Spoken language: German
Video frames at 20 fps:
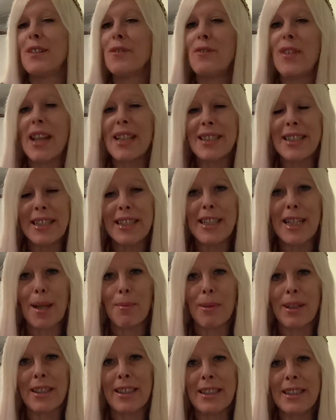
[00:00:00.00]
werde ihn
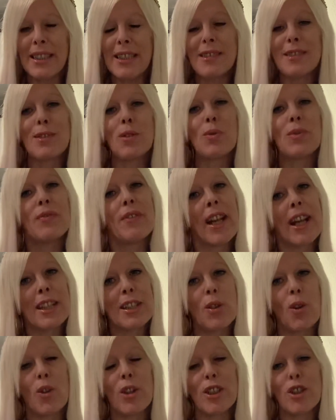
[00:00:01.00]
aber genießen und
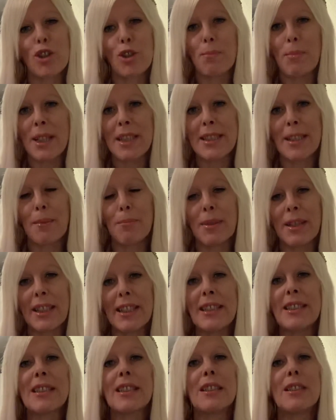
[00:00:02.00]
werde euch später
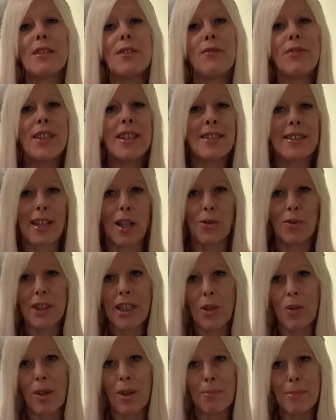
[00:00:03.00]
berichten, wie es auf
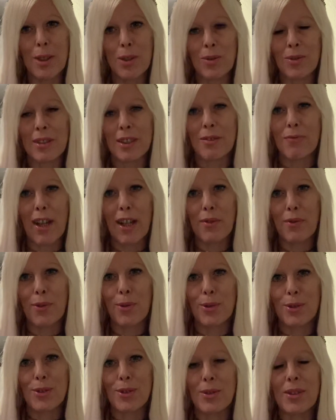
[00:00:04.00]
Dauer mit uns zwei
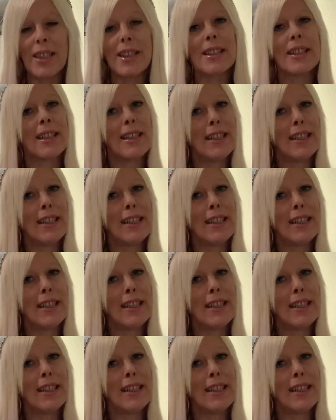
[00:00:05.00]
funktioniert.